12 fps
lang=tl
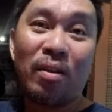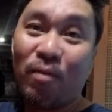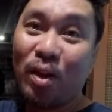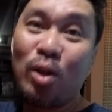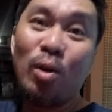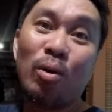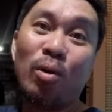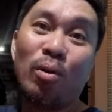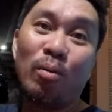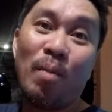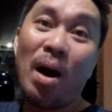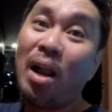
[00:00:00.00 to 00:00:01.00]
video
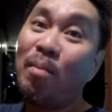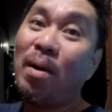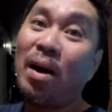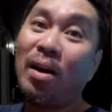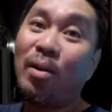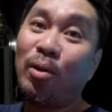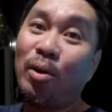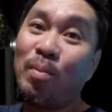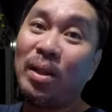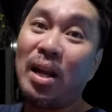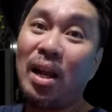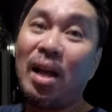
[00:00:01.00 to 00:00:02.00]
kung mahal ba or
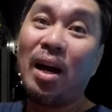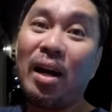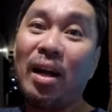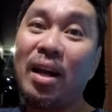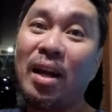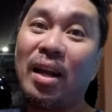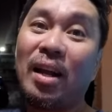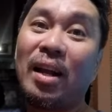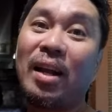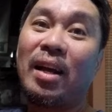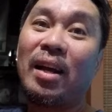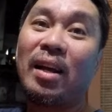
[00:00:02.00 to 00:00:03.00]
madali lang
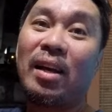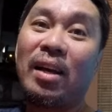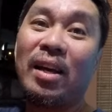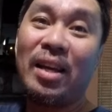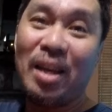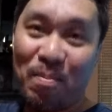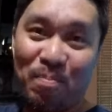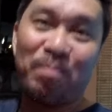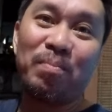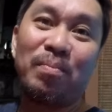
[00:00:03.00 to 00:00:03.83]
i-keep